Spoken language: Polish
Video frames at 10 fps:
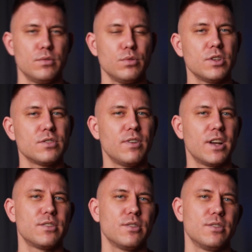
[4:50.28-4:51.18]
Tu też
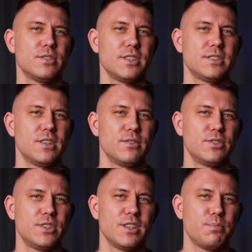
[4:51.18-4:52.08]
warto
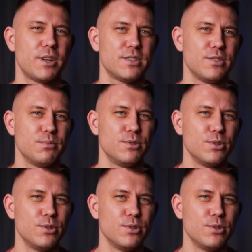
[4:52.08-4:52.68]
zastanowić się nad pracą